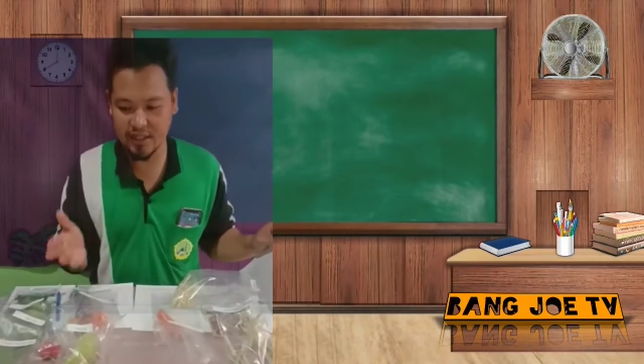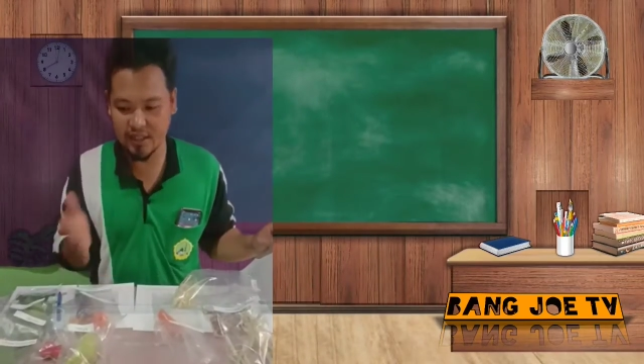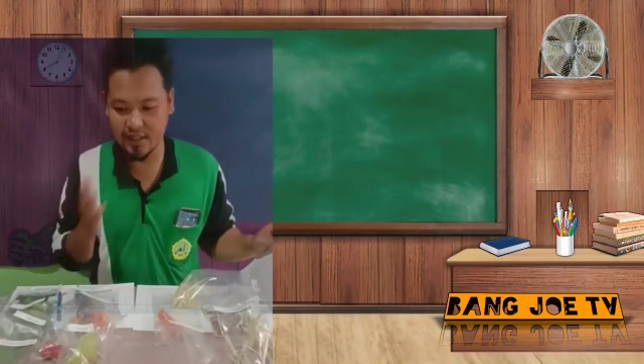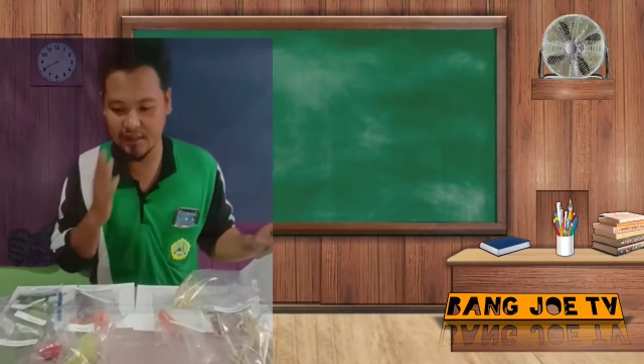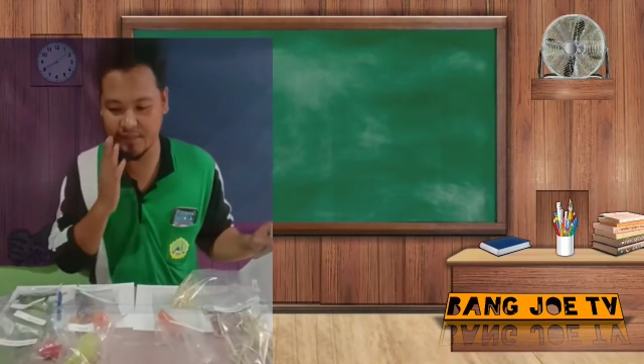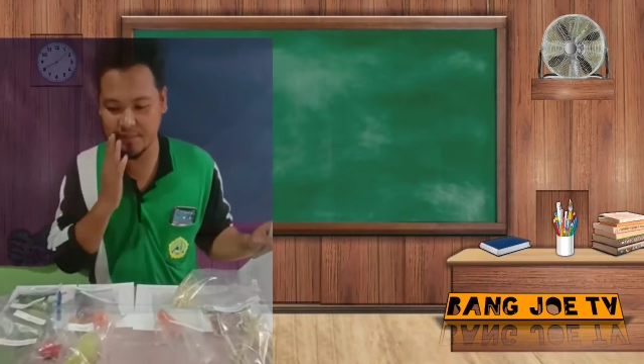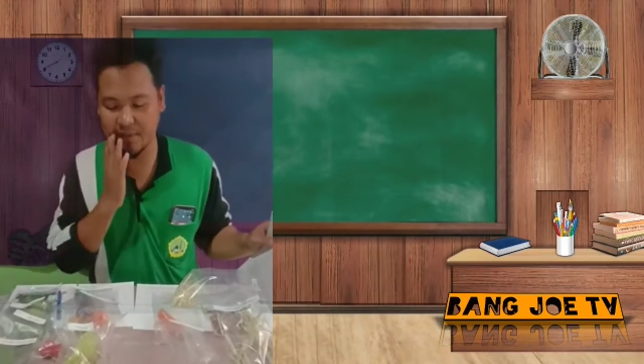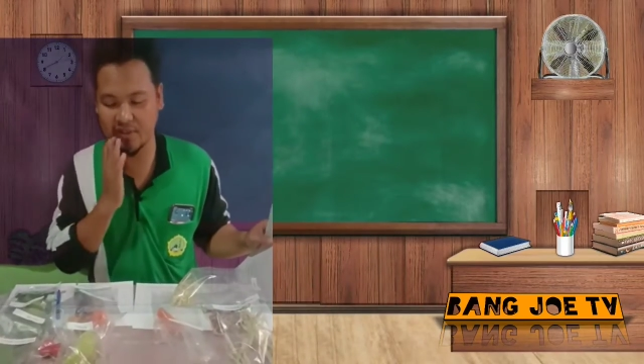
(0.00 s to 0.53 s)

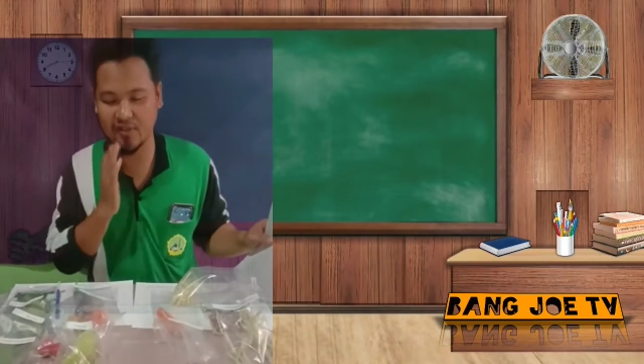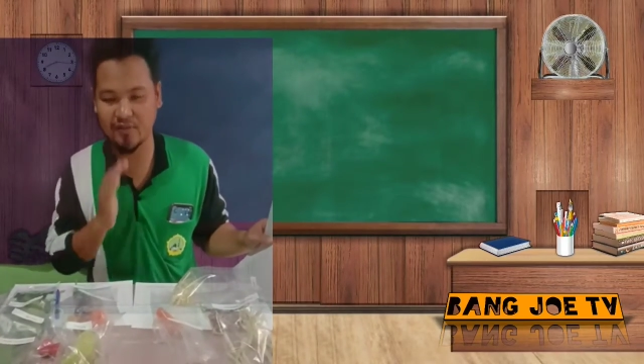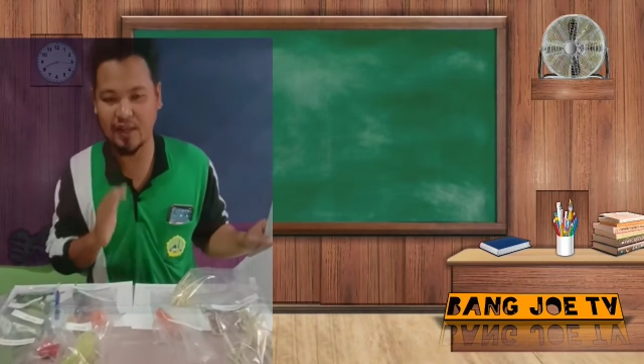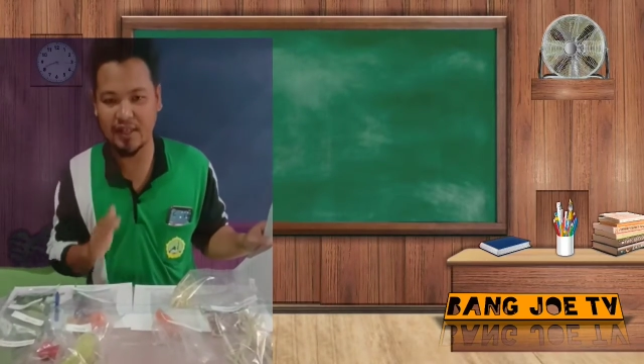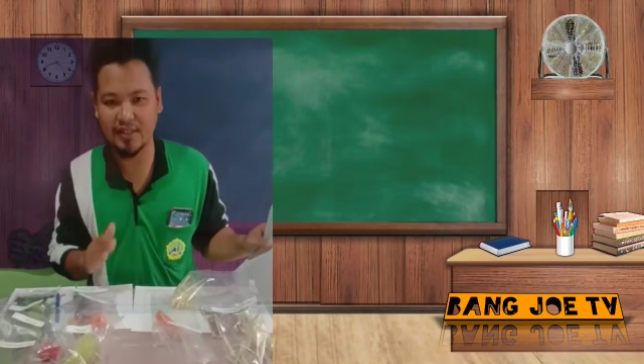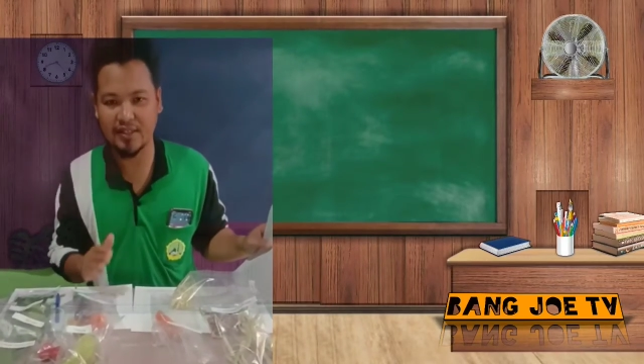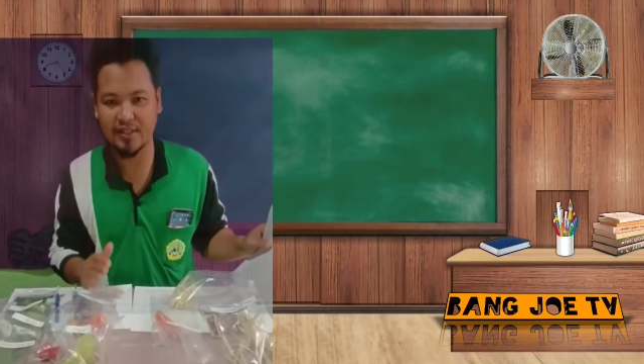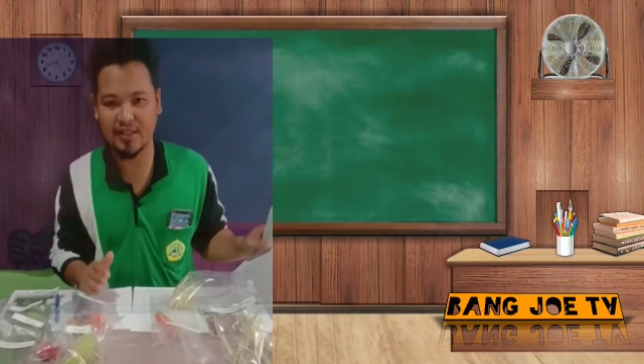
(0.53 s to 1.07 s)
eh,
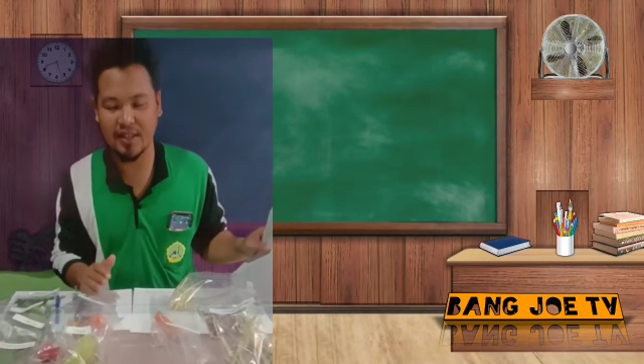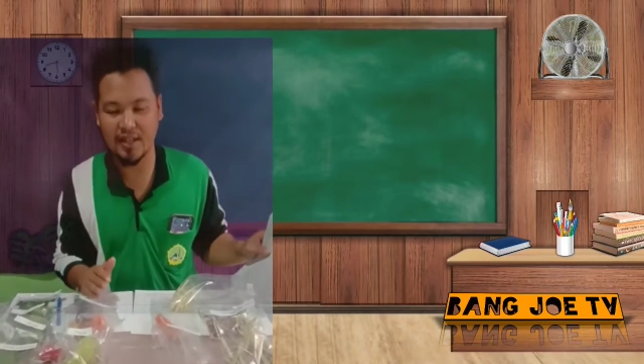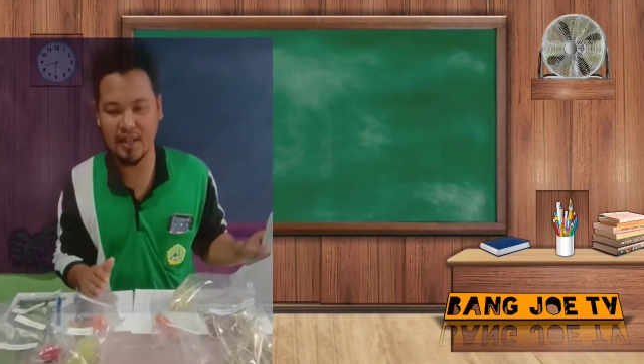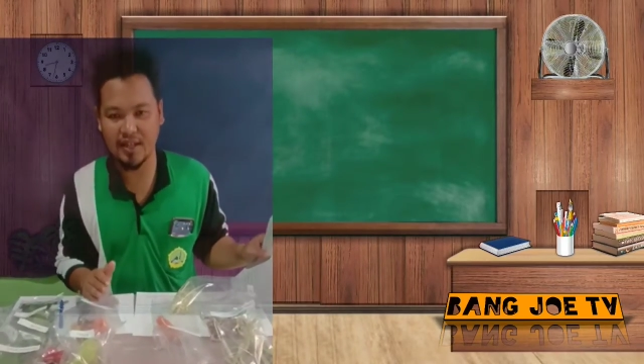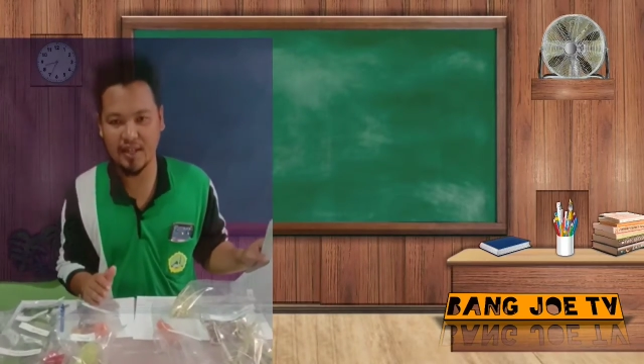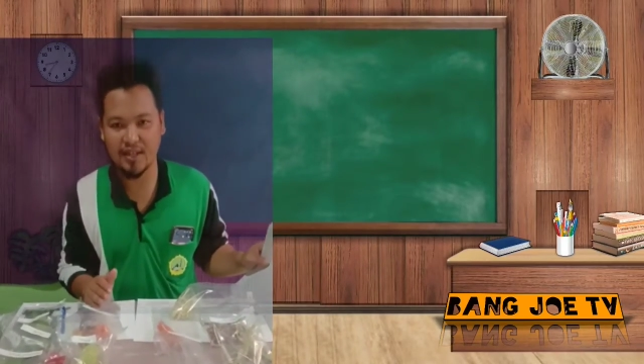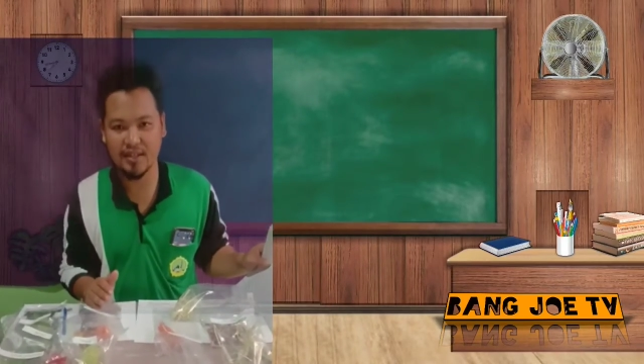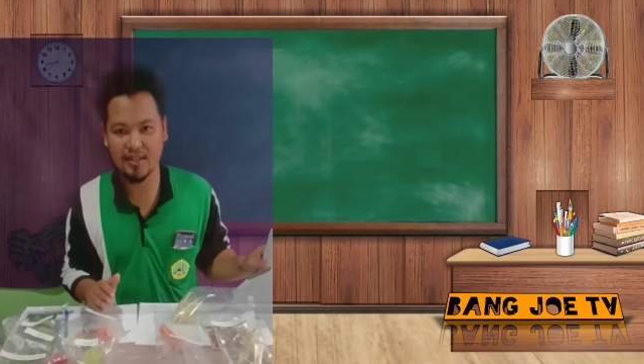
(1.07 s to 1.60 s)
percobaan
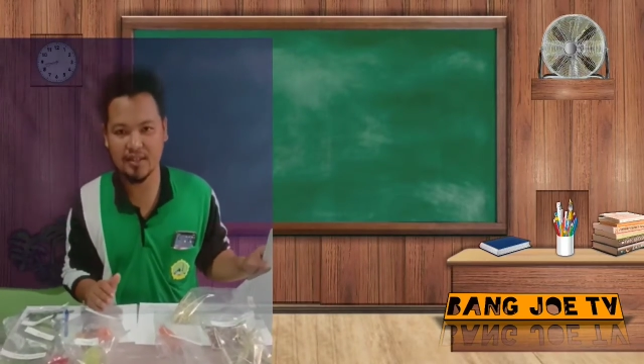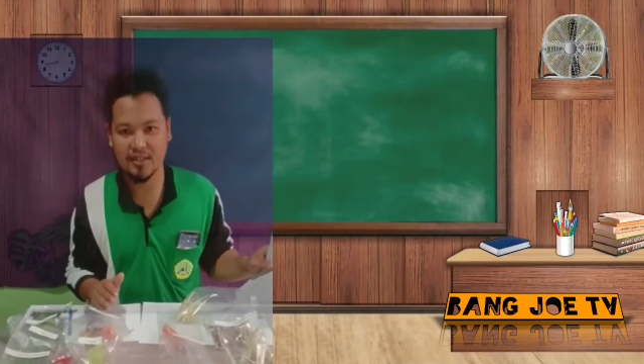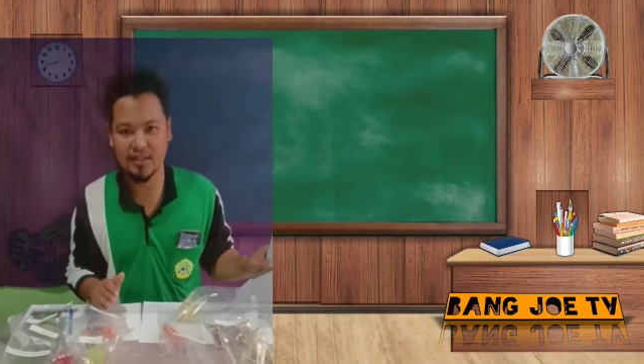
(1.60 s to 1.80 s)
kita